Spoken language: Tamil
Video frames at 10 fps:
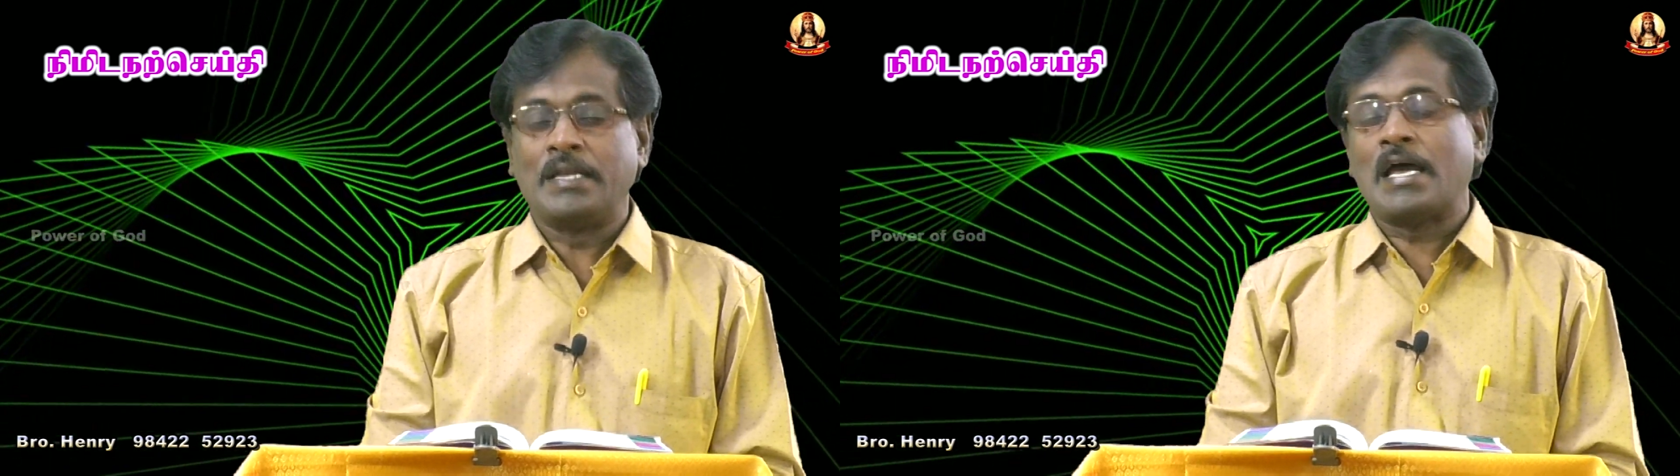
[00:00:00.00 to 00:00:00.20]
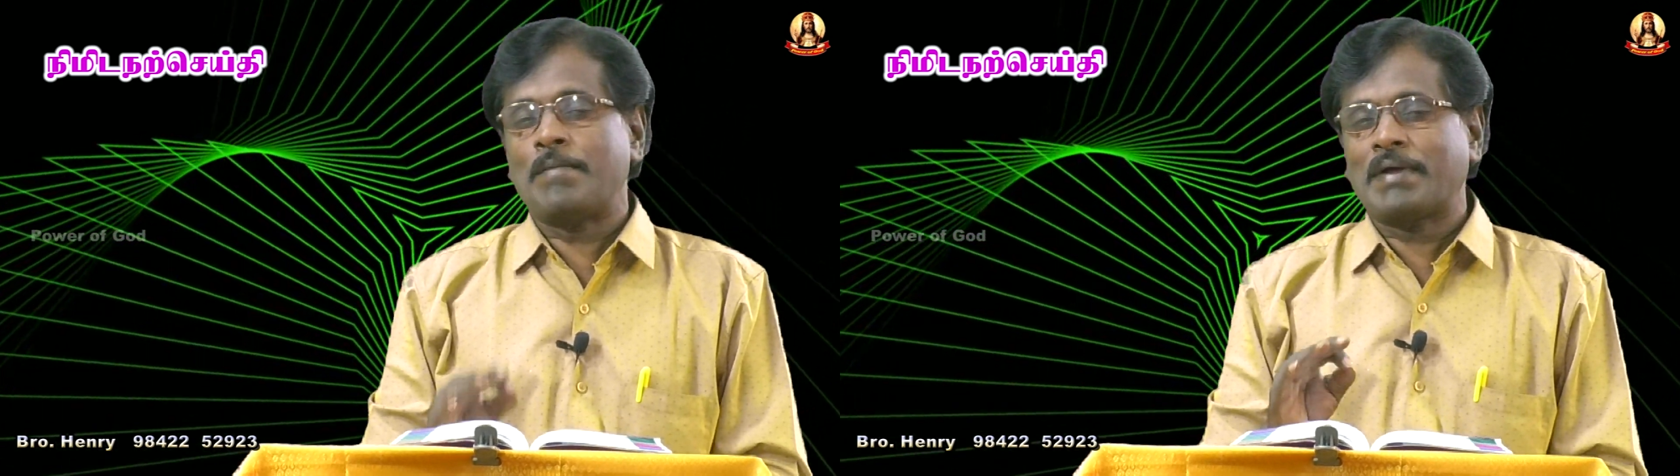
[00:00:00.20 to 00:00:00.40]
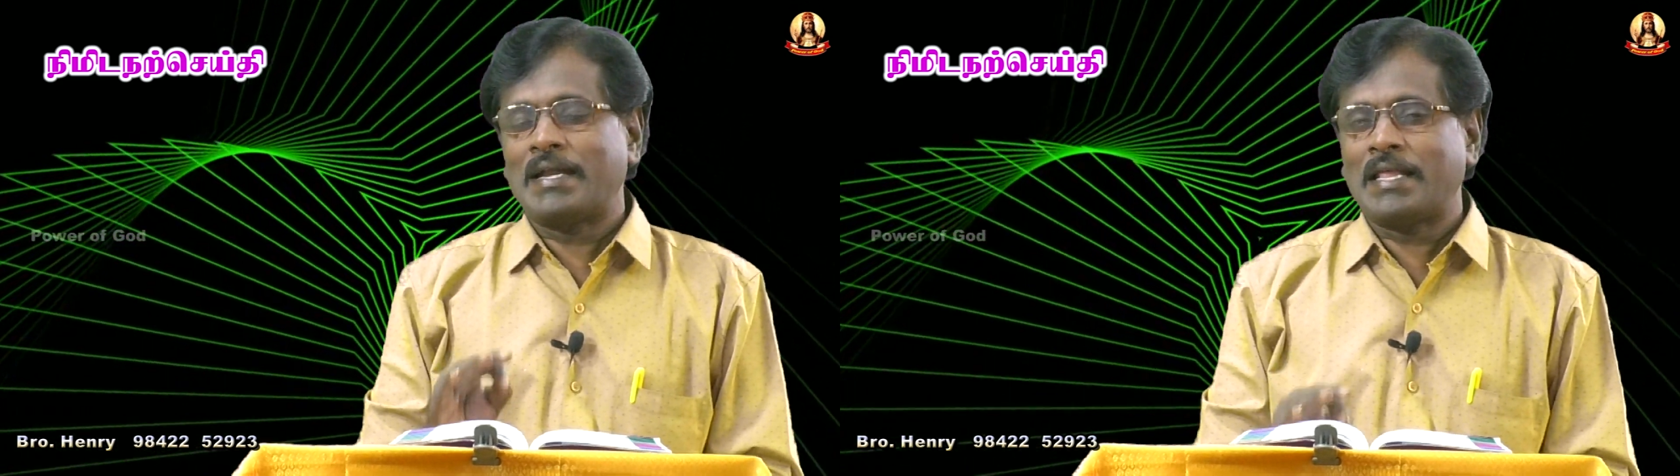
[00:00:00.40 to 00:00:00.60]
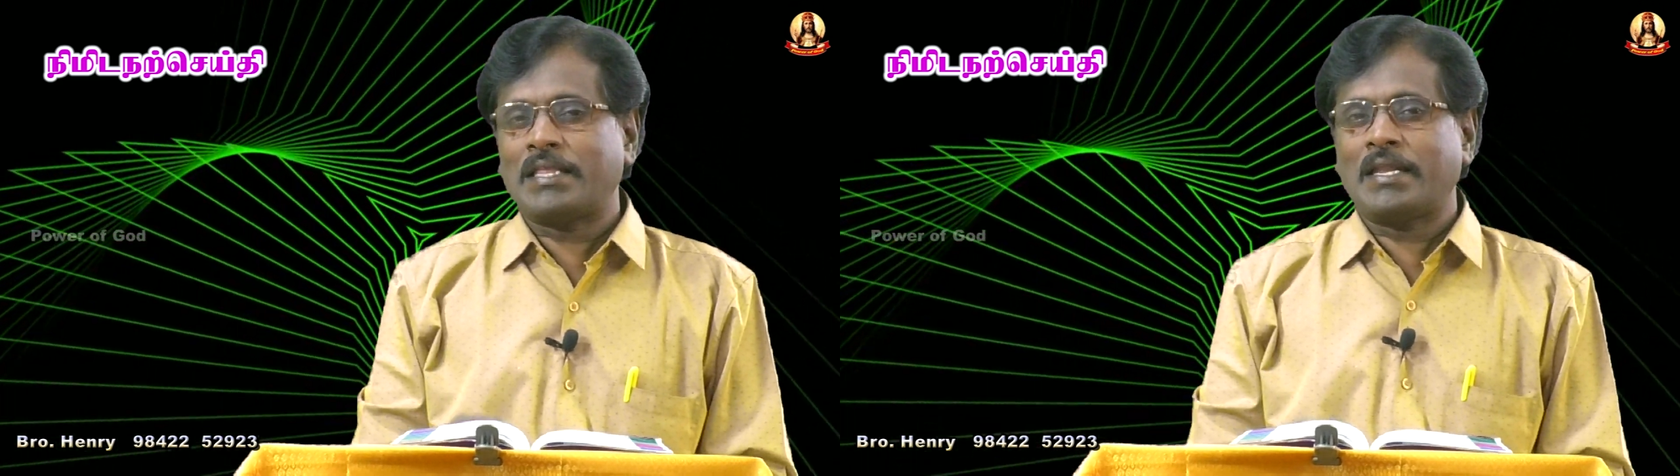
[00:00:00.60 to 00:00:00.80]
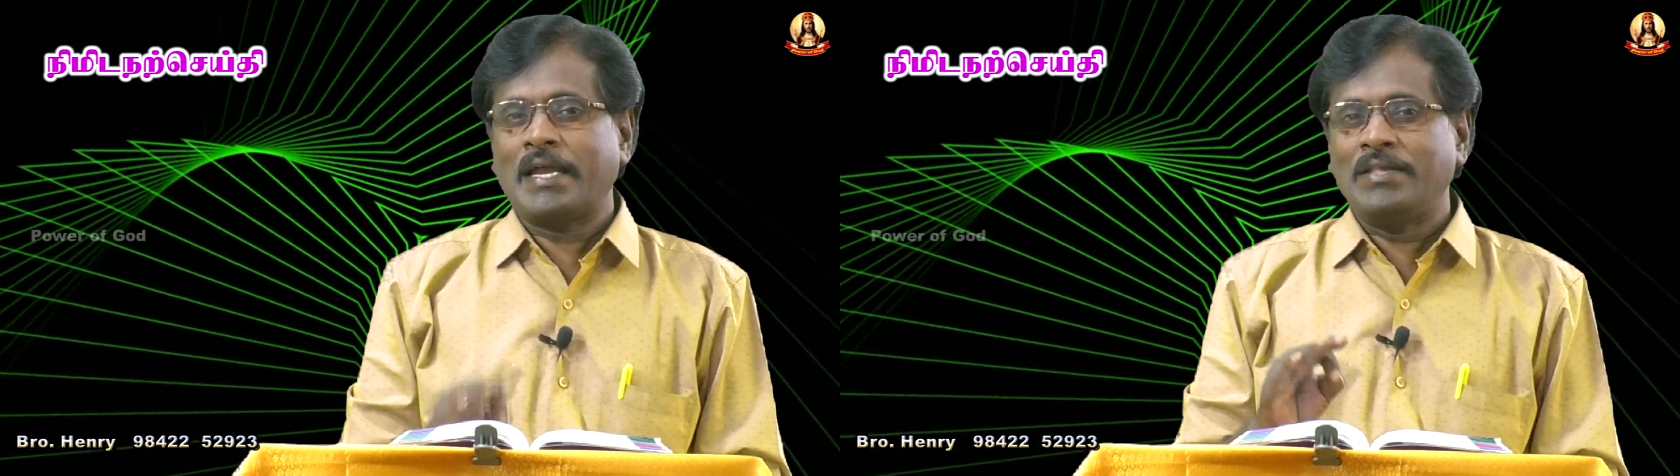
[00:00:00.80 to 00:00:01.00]
நாம்
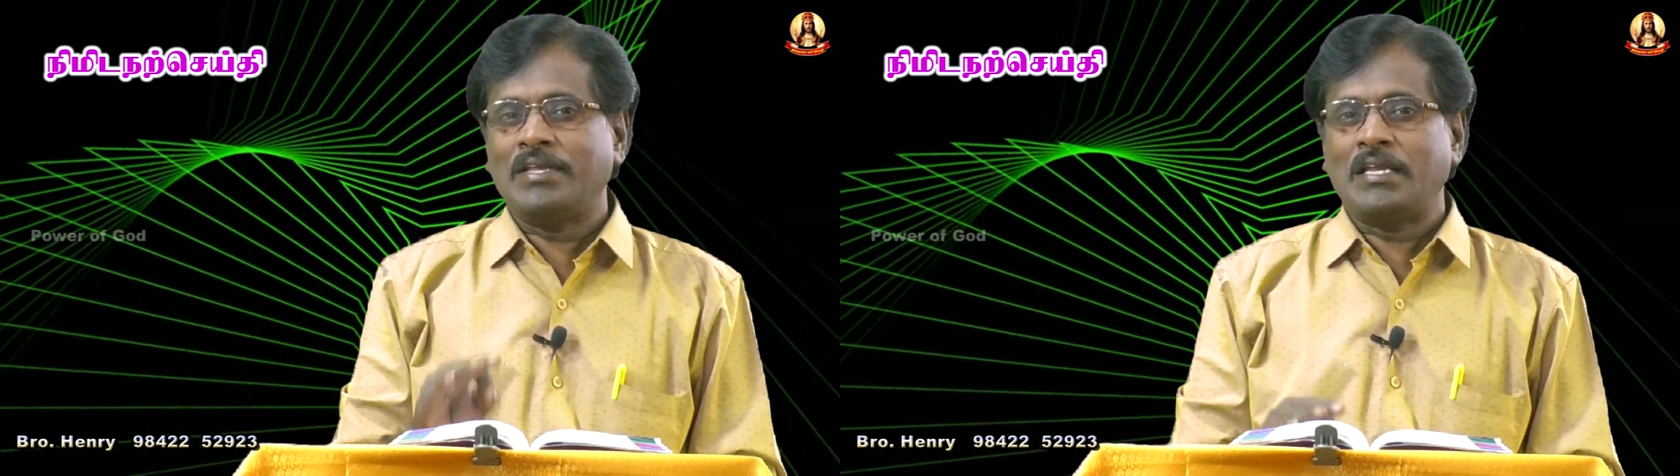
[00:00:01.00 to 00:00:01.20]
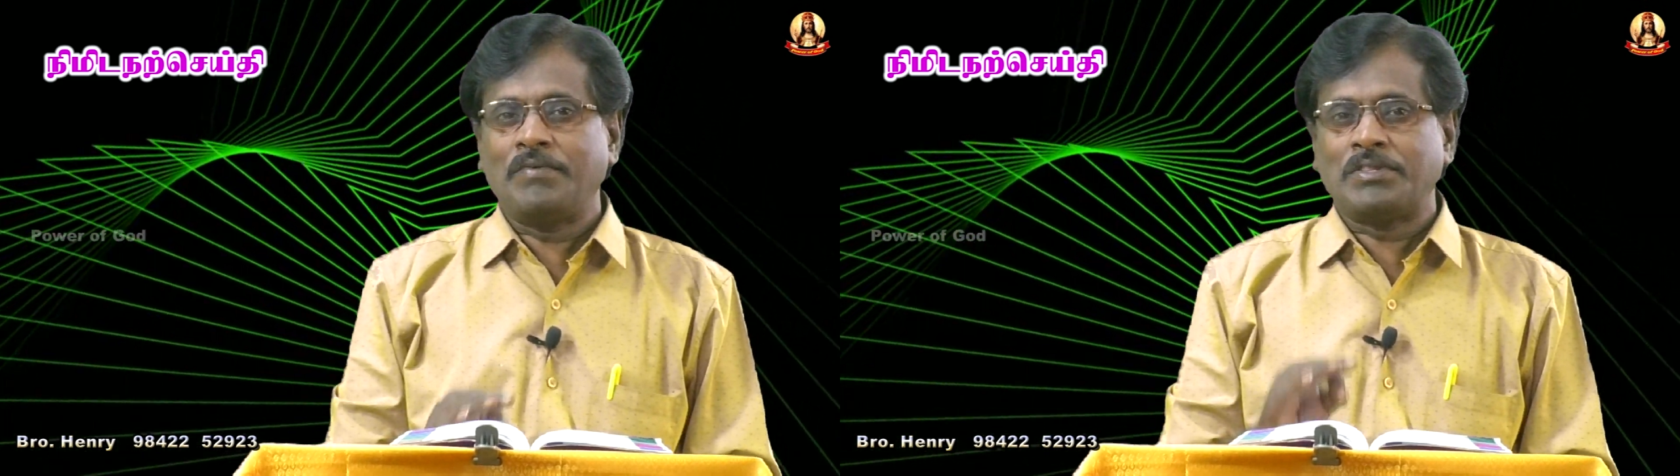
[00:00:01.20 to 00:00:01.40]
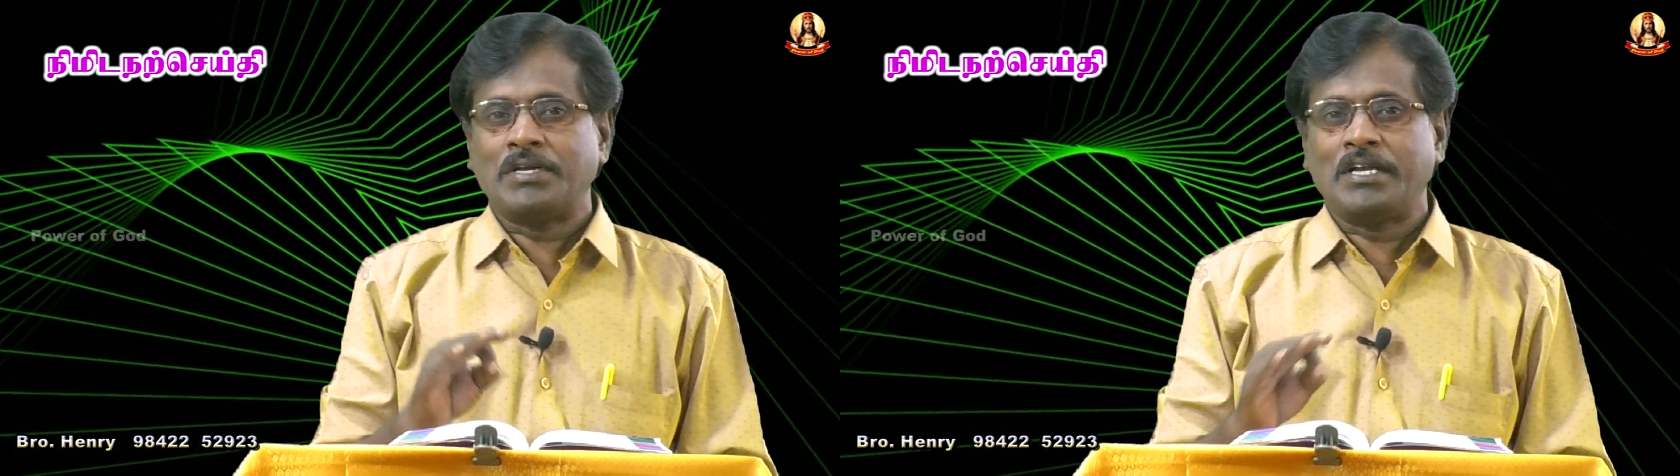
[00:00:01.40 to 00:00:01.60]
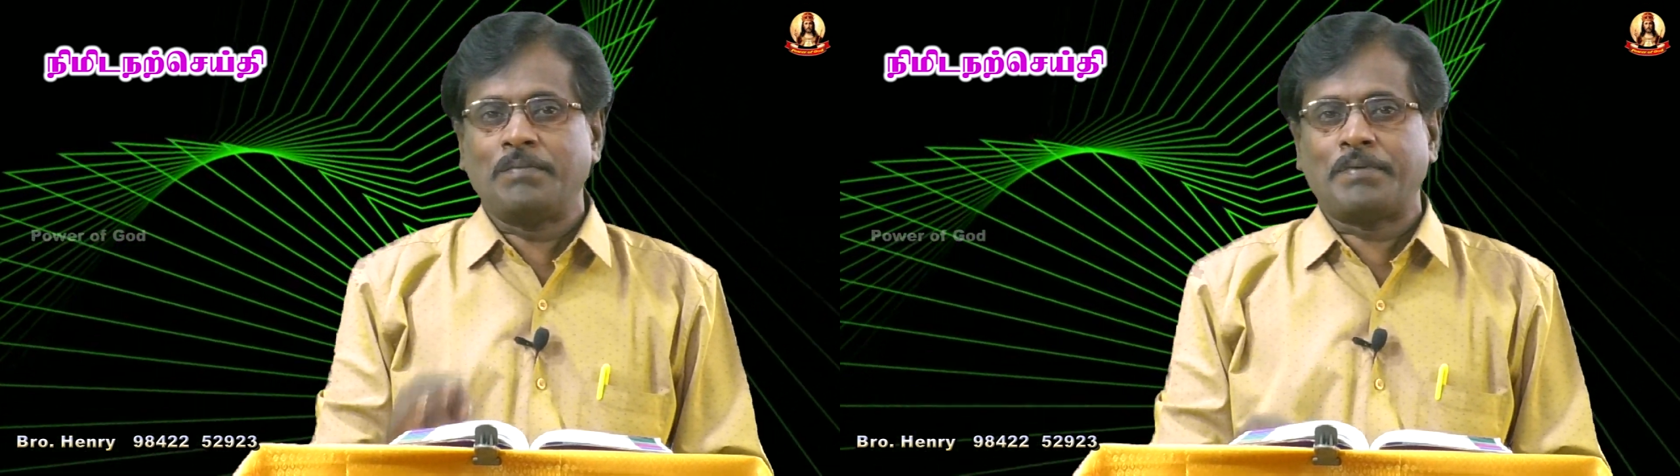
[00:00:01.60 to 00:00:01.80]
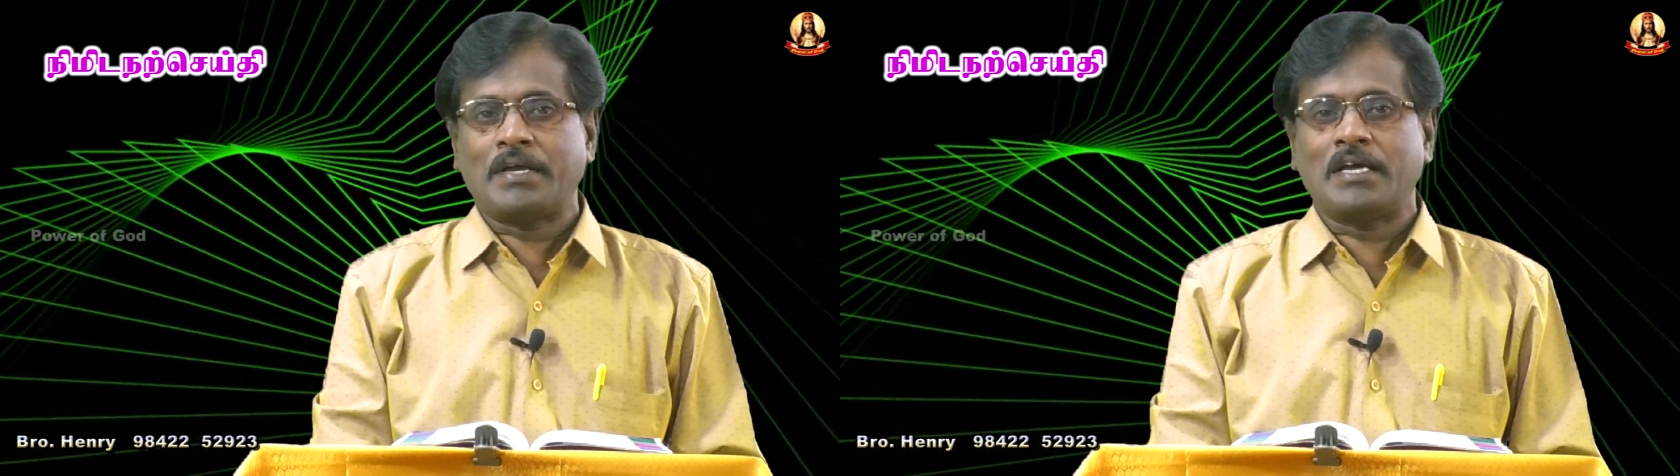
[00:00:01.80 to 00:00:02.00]
கலாத்தியர் ஐந்து இருபத்தி
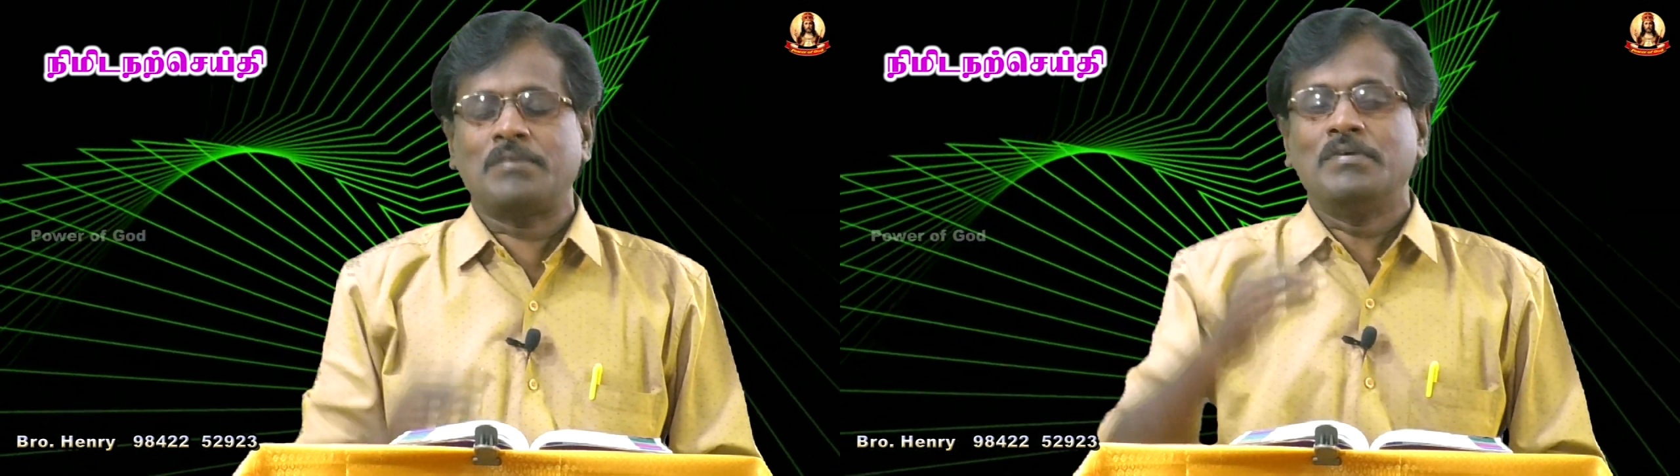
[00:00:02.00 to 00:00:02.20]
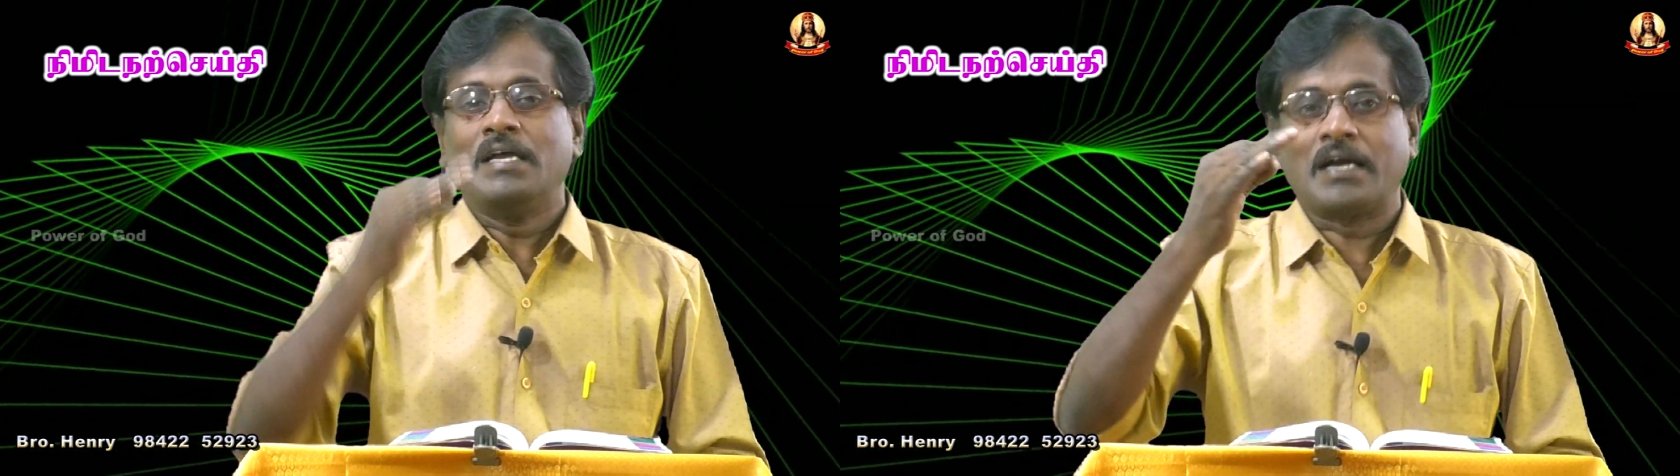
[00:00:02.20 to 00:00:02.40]
ரெண்டு பிரகாரம்